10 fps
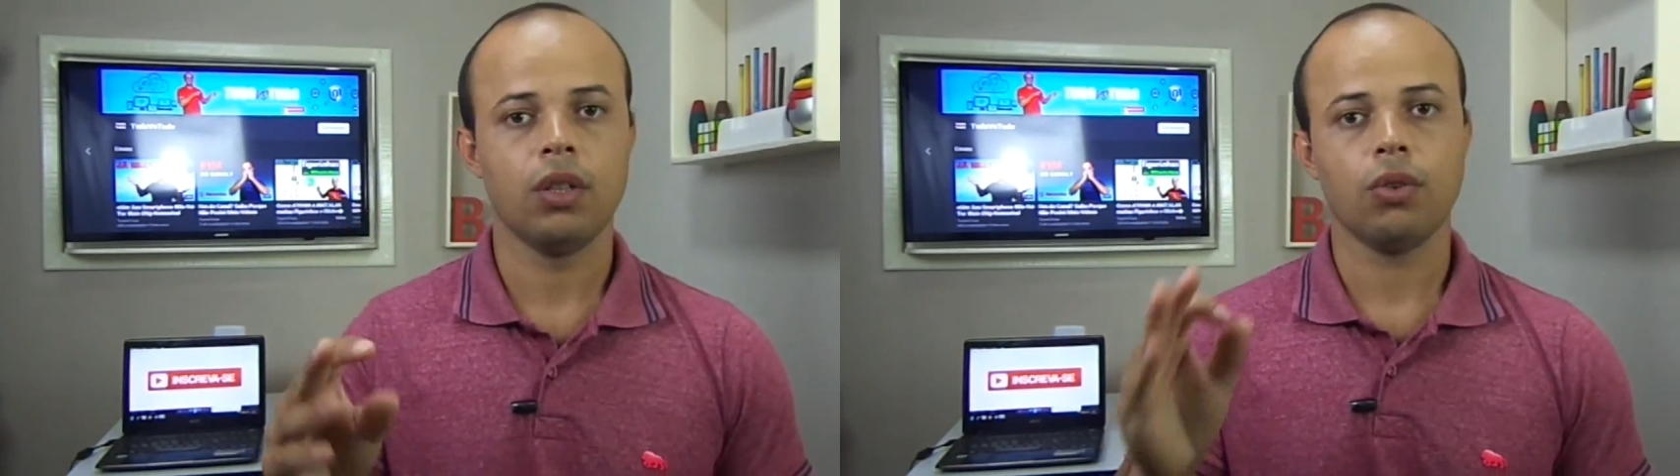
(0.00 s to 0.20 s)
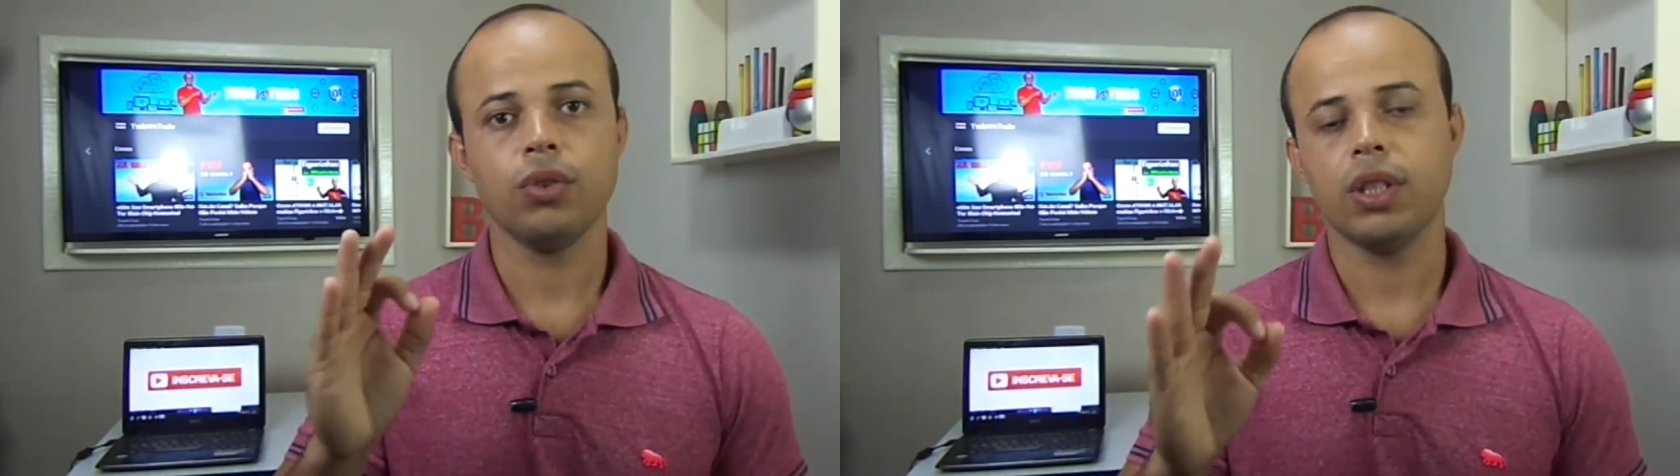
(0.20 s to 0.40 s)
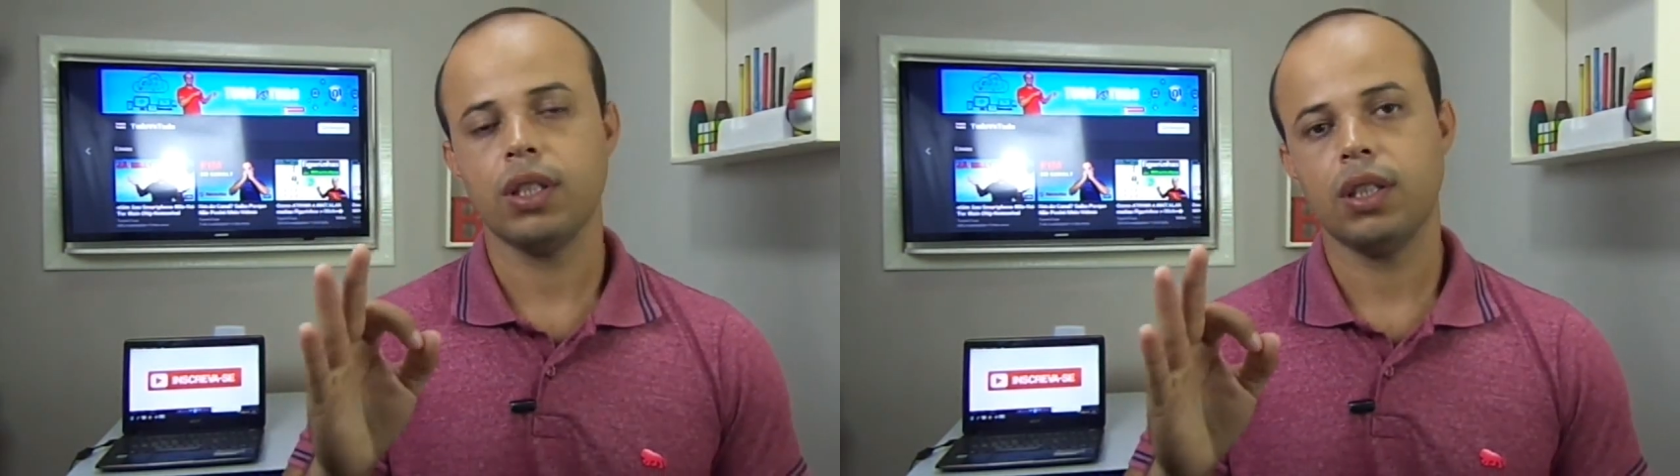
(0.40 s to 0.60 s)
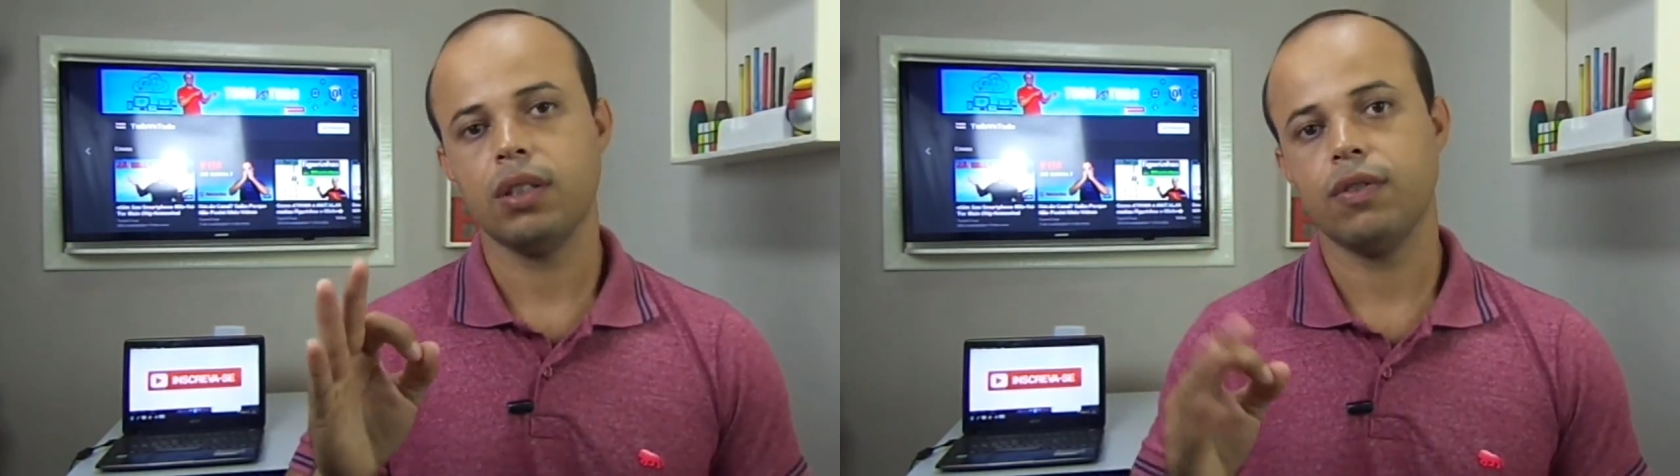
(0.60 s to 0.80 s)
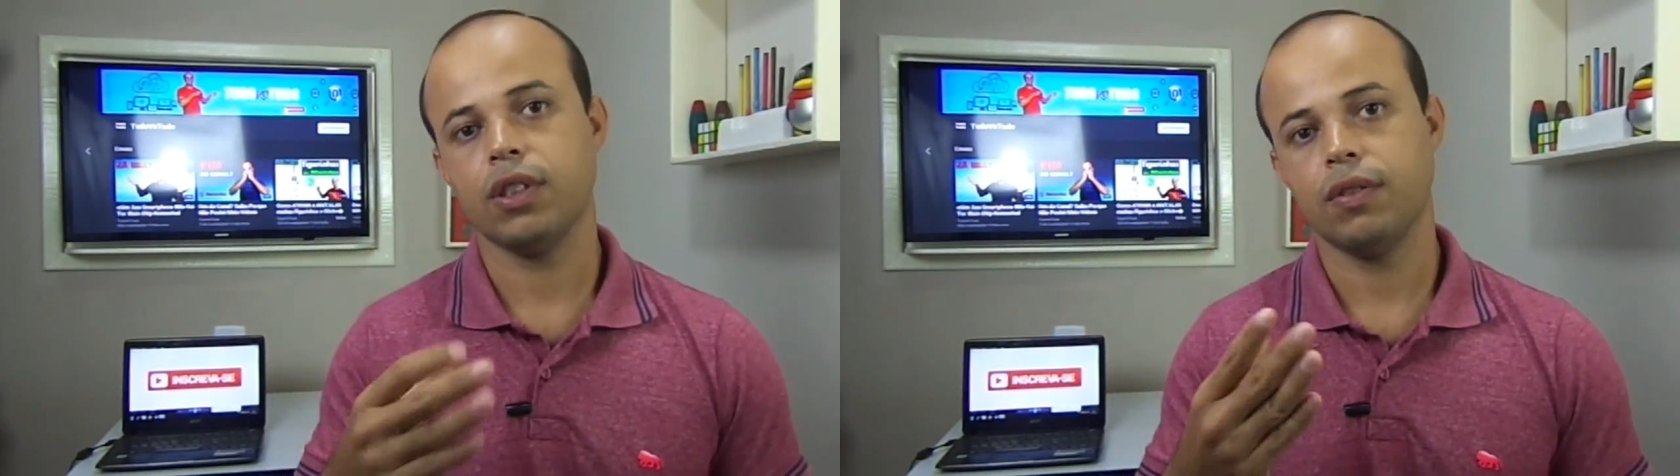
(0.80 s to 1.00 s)
com
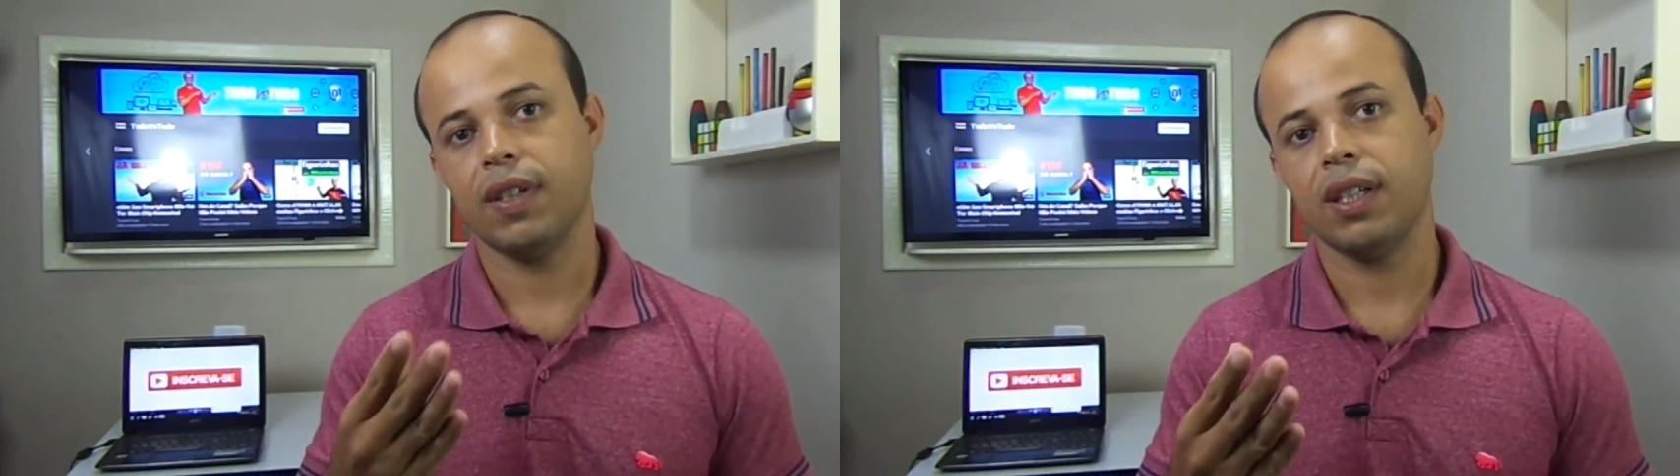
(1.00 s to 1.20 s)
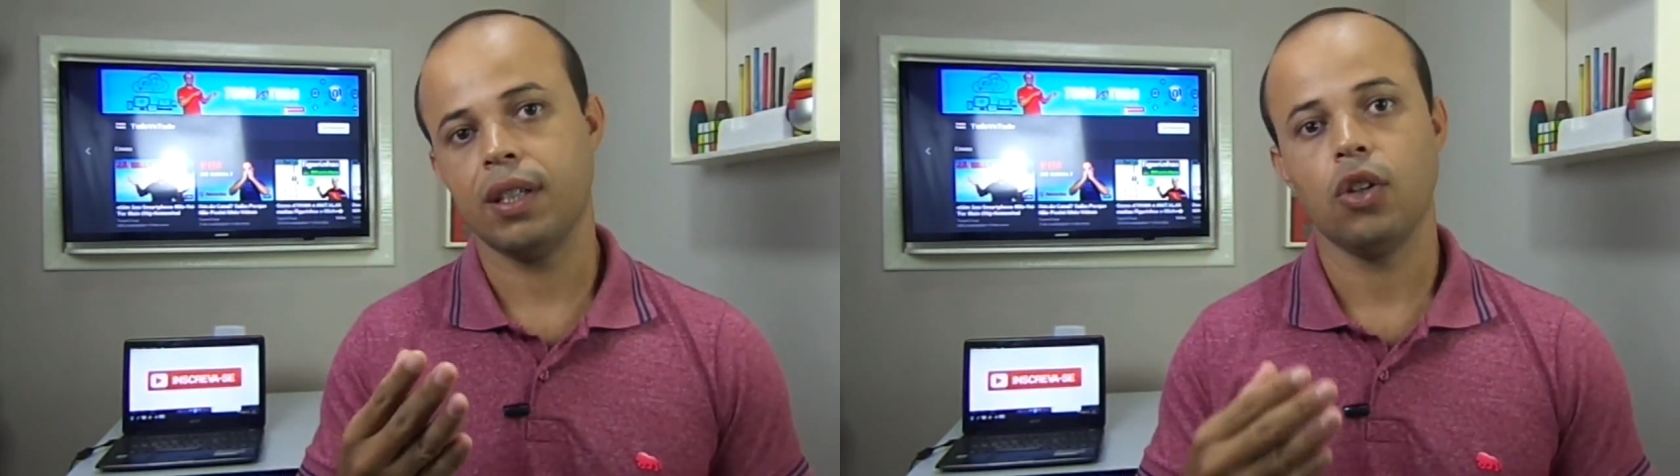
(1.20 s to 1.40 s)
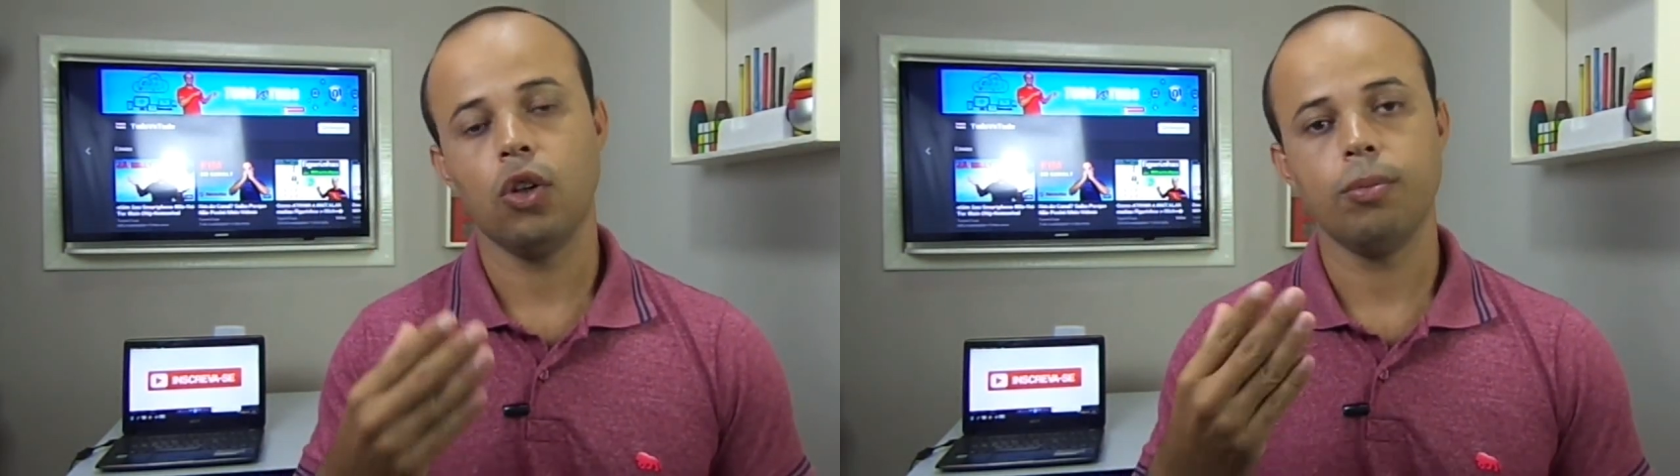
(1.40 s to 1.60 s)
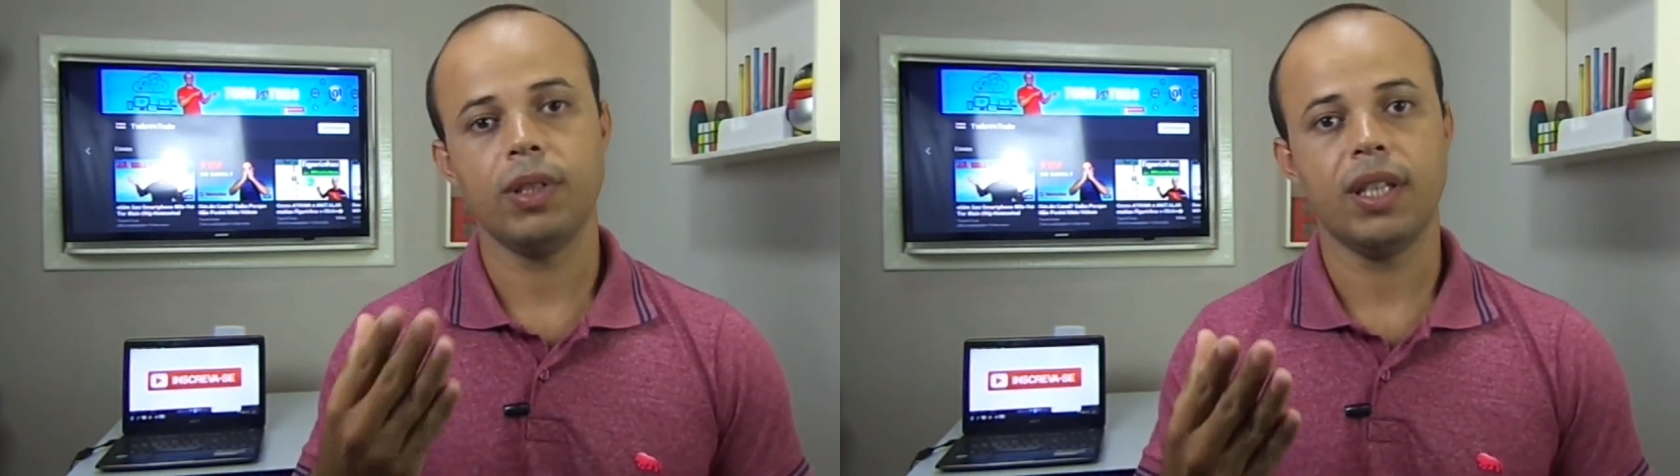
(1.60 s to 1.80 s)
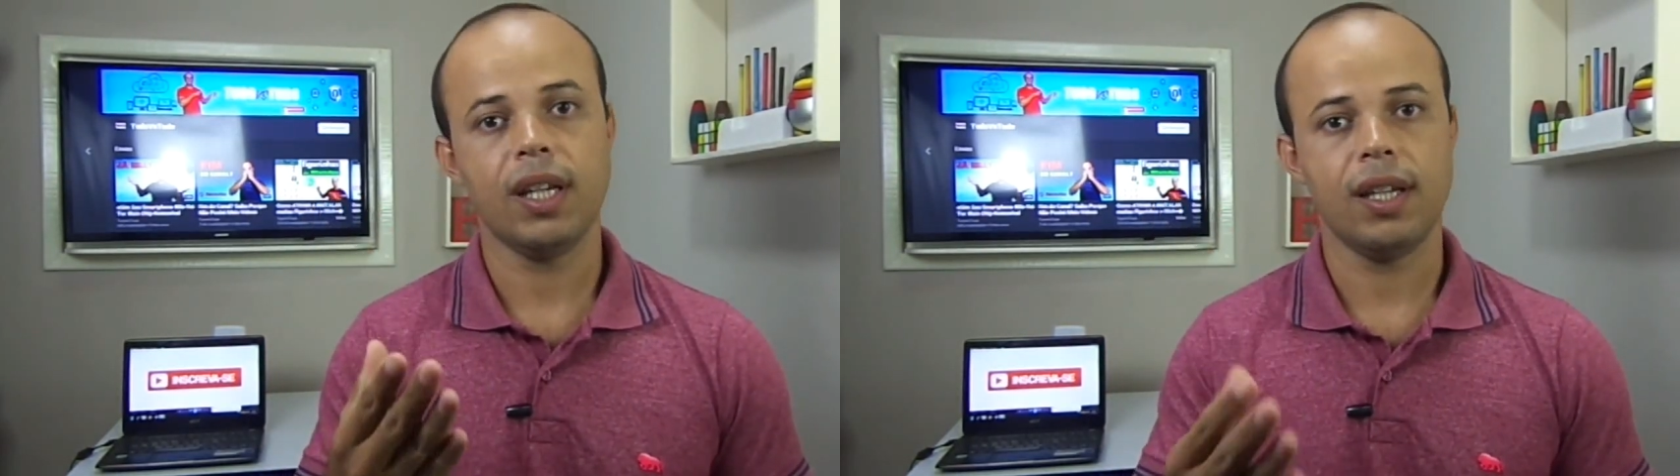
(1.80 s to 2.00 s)
certeza você vai
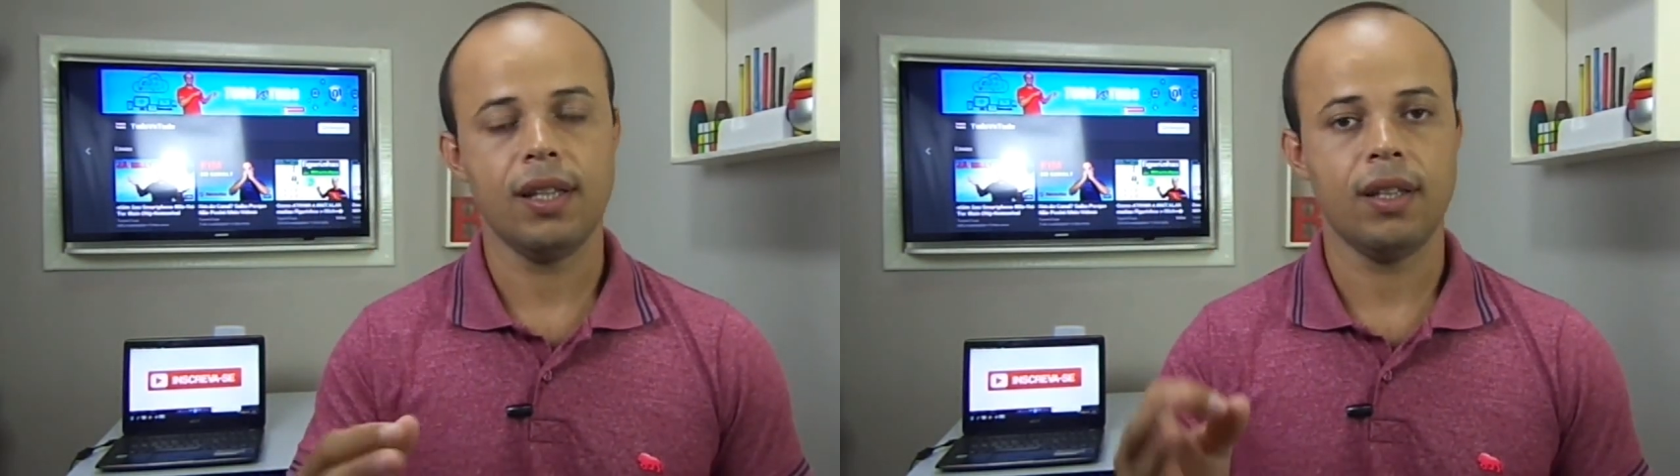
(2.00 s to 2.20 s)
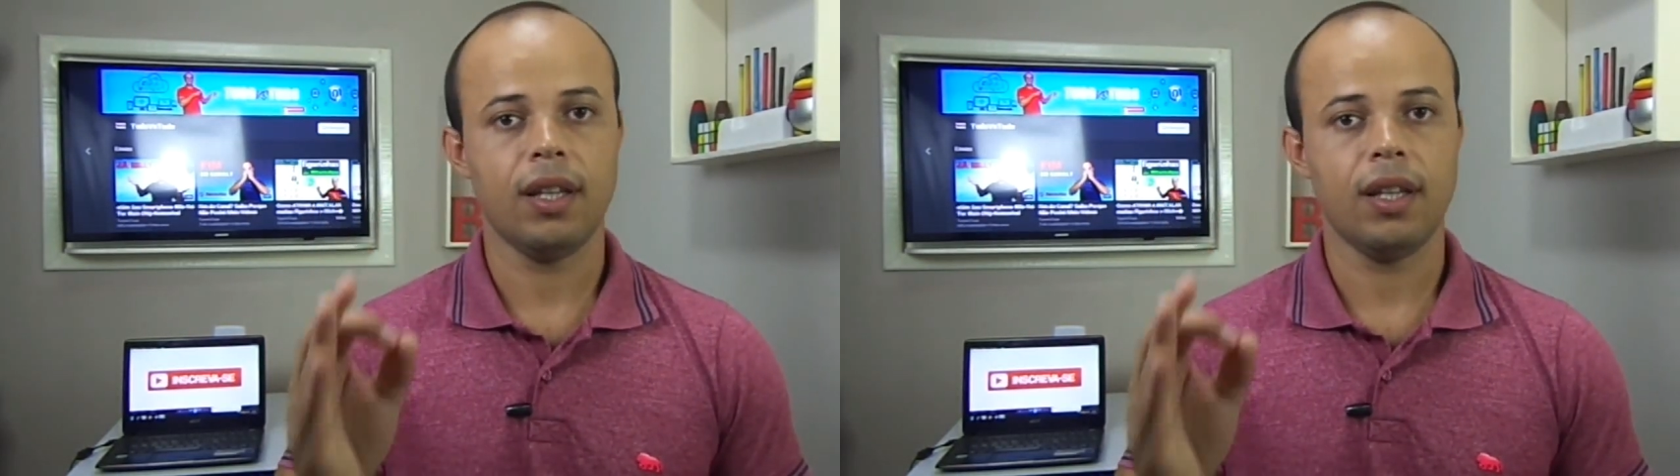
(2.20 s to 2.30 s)
obter aí